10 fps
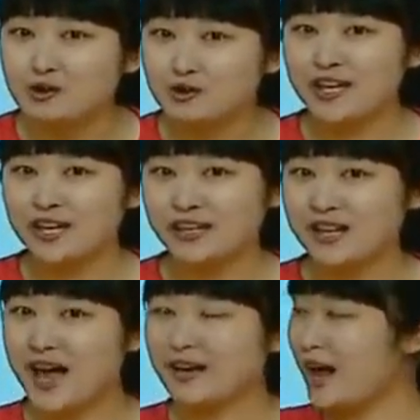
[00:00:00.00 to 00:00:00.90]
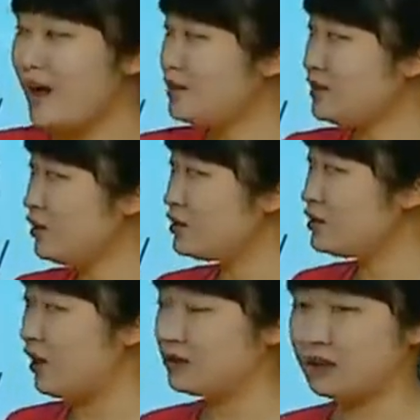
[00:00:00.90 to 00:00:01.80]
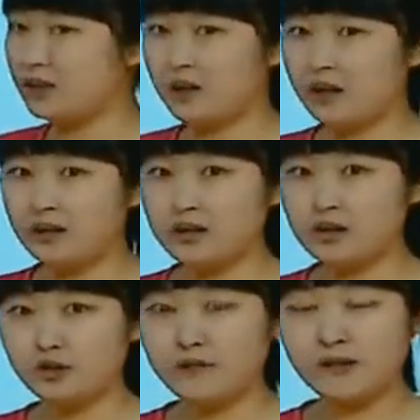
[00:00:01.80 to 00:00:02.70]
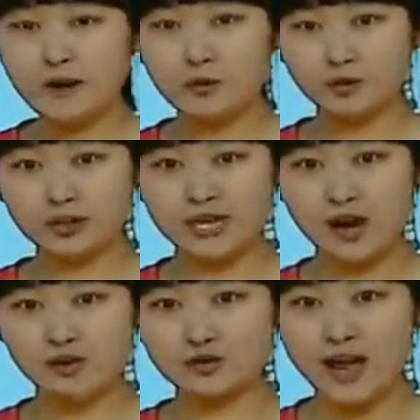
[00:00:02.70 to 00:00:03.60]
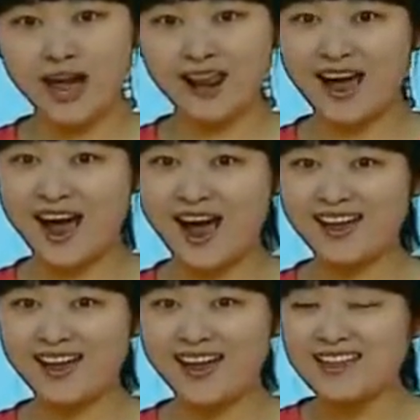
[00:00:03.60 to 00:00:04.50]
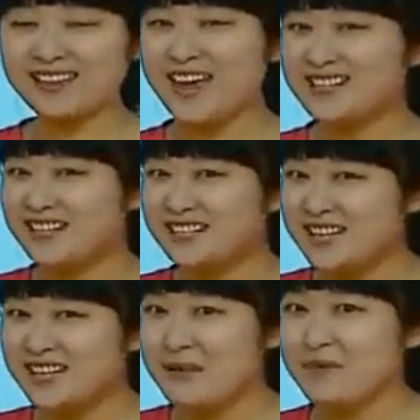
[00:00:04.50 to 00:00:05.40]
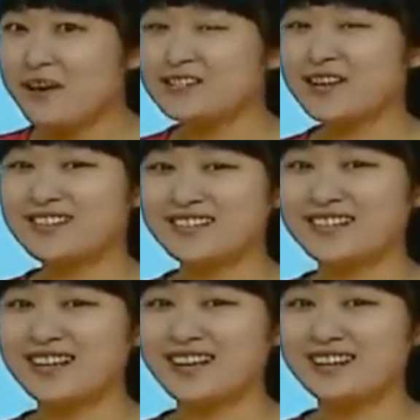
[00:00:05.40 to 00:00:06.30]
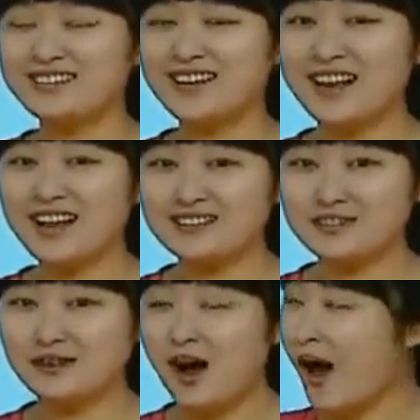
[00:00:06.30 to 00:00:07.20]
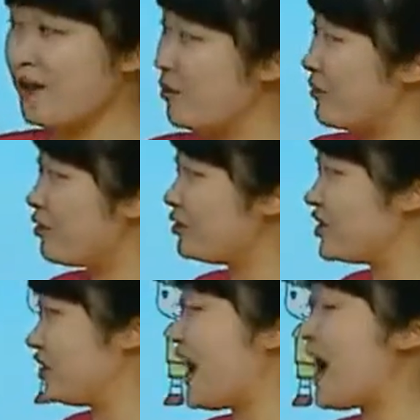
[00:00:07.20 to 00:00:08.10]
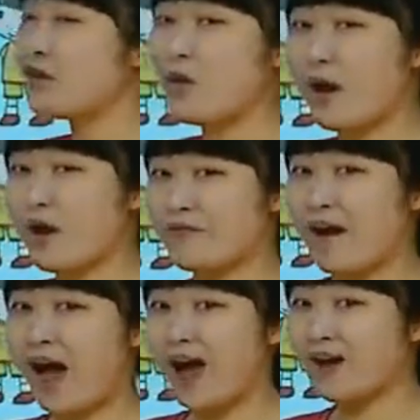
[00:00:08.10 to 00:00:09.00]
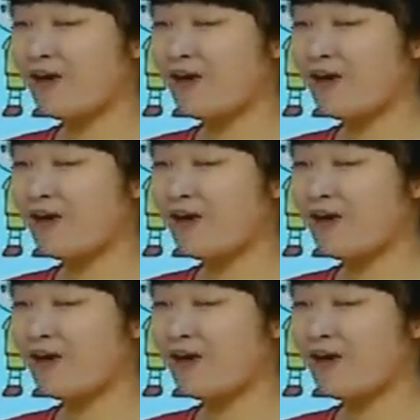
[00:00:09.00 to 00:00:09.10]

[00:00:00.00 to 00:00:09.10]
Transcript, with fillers: 所以你看看这道小题，一种方法我就想出来了。但是你现在别着急呢，再来思考还有没有其他的换法。